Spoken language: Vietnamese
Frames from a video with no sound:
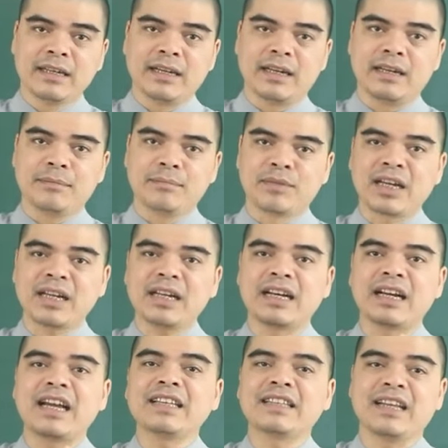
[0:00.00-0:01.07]
Đấy, một cách là
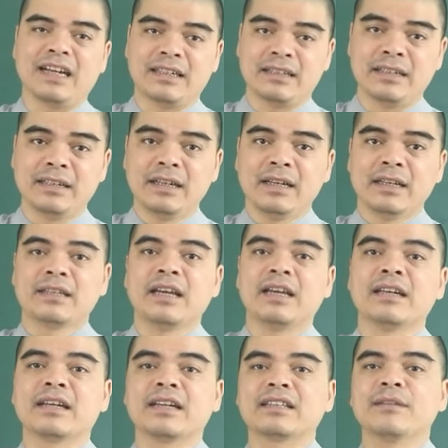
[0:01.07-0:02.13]
ngay thẳng, thể
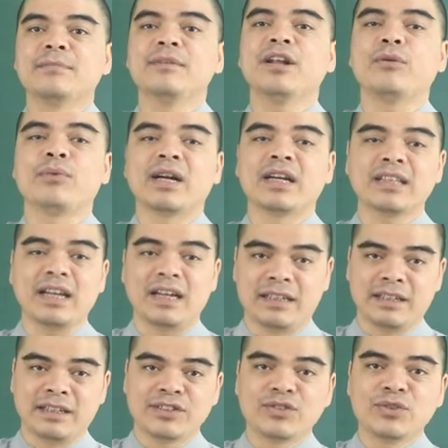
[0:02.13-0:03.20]
hiện cái tấm lòng ngay
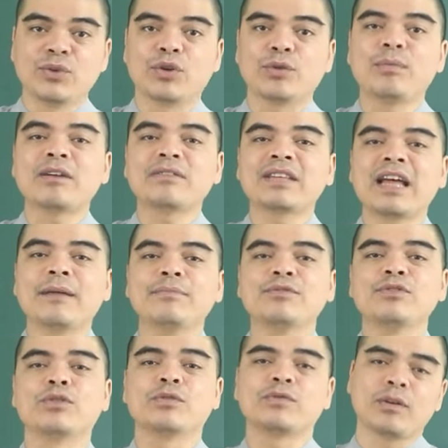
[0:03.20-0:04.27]
thẳng, dù có bão táp,
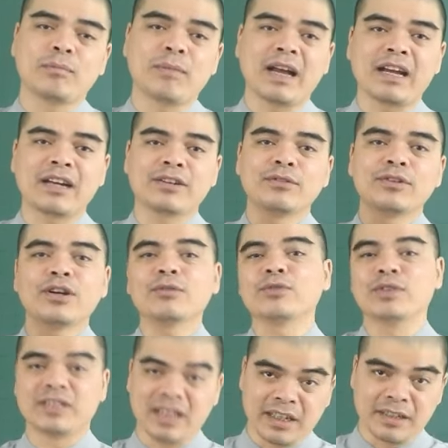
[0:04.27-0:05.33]
dù có phong ba cũng không
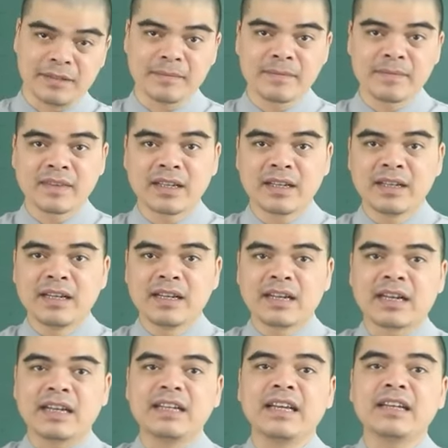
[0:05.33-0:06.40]
đổi rời.
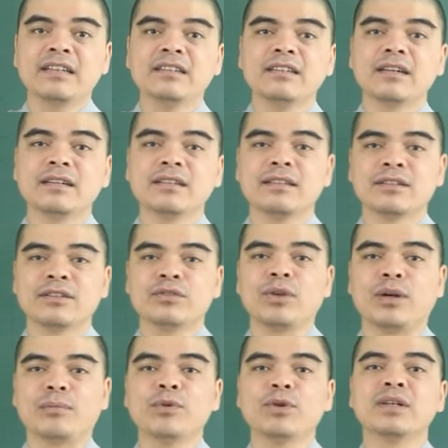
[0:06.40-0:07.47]
Cái nén hương nó
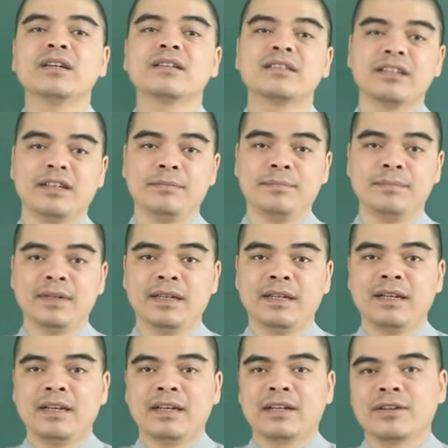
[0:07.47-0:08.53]
tỏa mùi hương thơm,
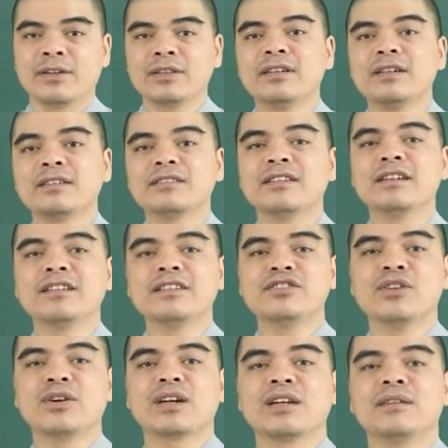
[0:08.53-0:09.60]
nó tượng trưng
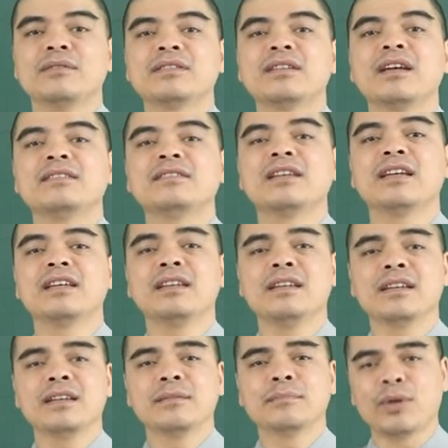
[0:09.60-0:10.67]
cho cái sợi dây
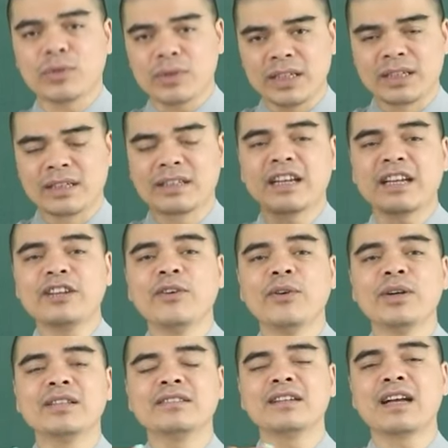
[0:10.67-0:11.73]
máu thịt kết
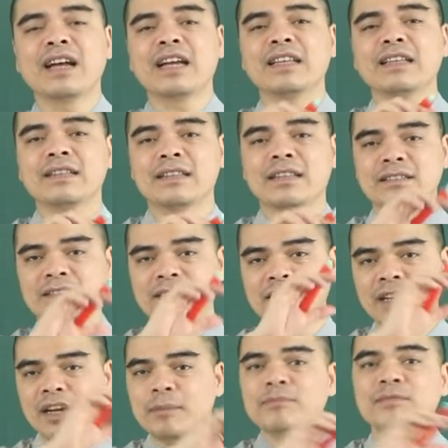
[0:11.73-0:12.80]
nối giữa hai thế
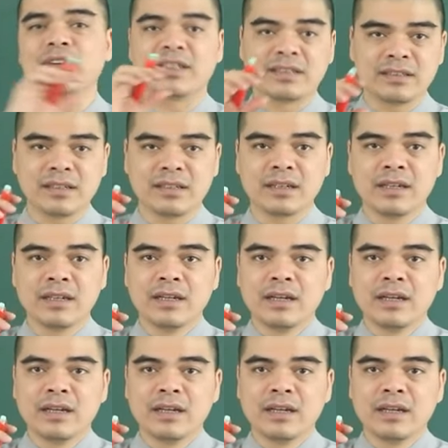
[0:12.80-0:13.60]
giới âm và dương,